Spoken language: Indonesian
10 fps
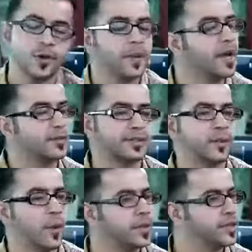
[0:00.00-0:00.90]
suka bilang
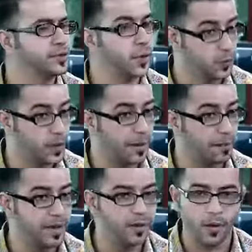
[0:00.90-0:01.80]
sebelum krisis
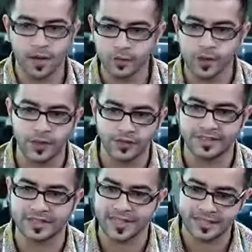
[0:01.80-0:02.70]
2008 orang tuh kalau
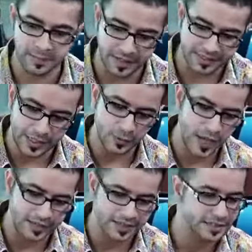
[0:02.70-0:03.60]
investasi beli satu
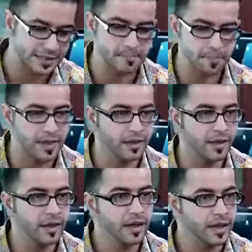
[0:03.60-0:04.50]
aset simpen
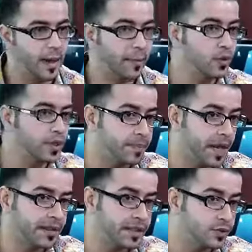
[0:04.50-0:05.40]
nggak perlu
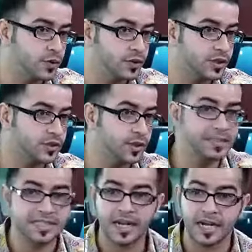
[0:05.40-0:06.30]
diperhatiin terus gitu. Tapi
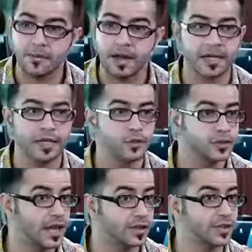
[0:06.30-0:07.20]
sekarang karena market itu
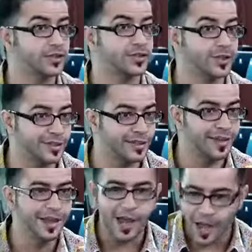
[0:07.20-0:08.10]
sangat uncertain
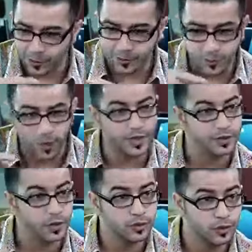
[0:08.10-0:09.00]
harus
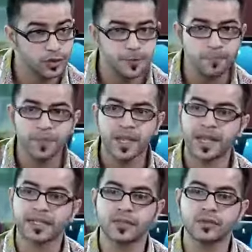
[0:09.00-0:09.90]
monitor terus,
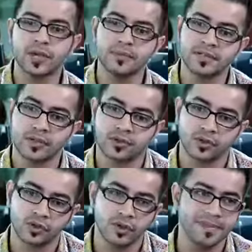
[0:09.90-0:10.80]
kita tuh lebih
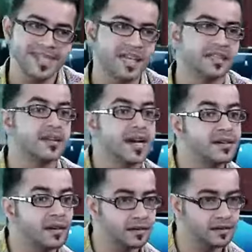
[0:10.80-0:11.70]
cocok menjadi trader